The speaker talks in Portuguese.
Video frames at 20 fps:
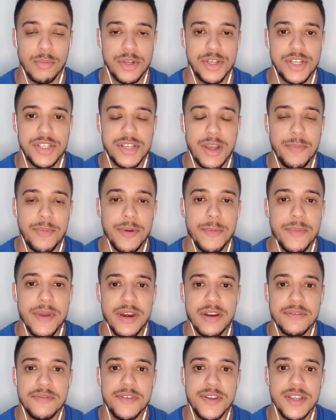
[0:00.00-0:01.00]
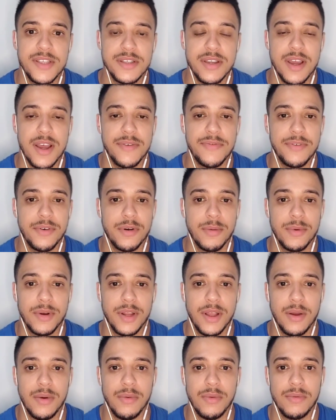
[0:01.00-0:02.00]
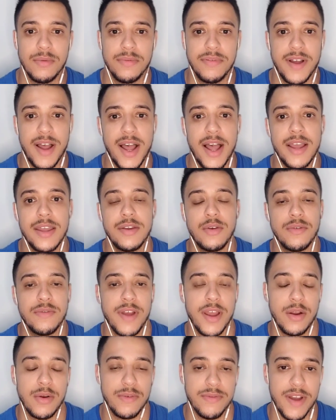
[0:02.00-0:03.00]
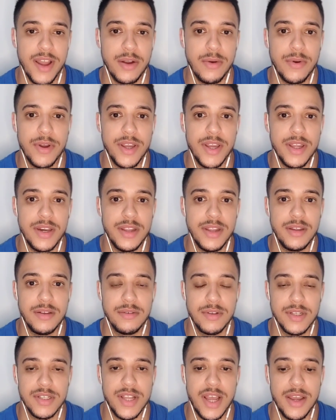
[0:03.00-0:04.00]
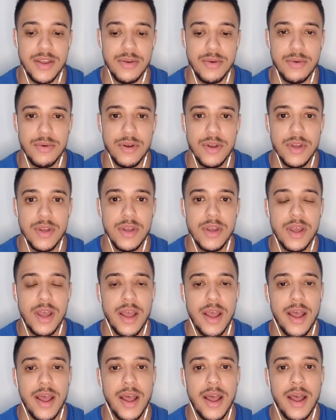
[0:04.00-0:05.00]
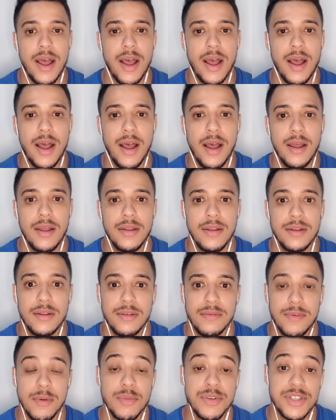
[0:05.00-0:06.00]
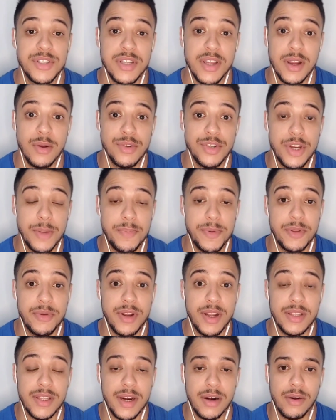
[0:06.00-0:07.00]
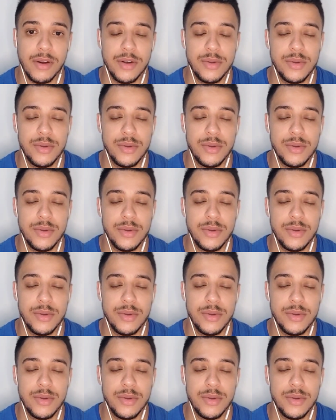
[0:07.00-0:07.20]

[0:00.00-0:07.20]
eu disse, é a primeira vez que a Fórmula 1 vai, vai, vai correr em Losail. Ah, vamos ter o GP do Qatar agora em